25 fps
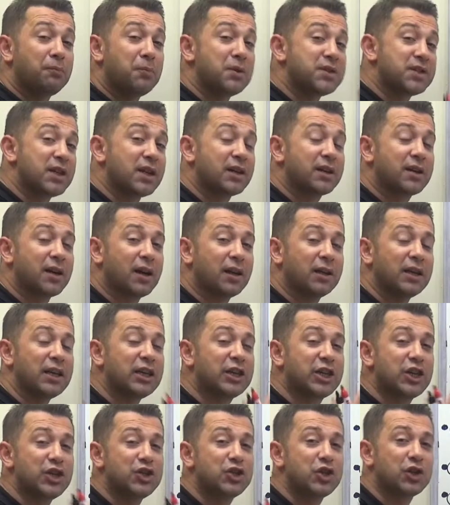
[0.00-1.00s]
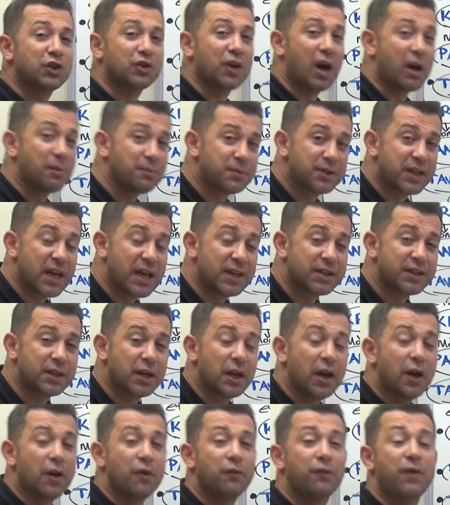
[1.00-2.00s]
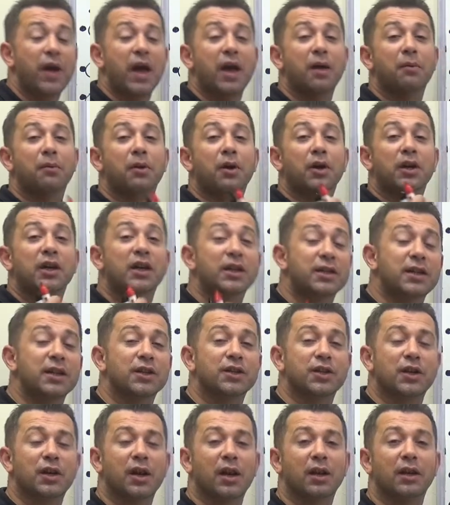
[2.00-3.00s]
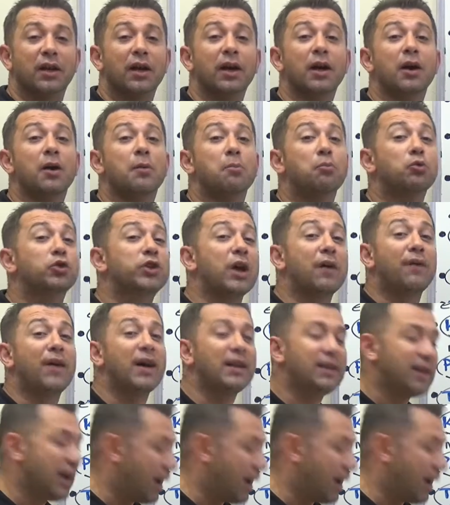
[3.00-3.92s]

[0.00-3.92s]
Mısır kralı 2. Ramses ve Hitit kralı Mutavalli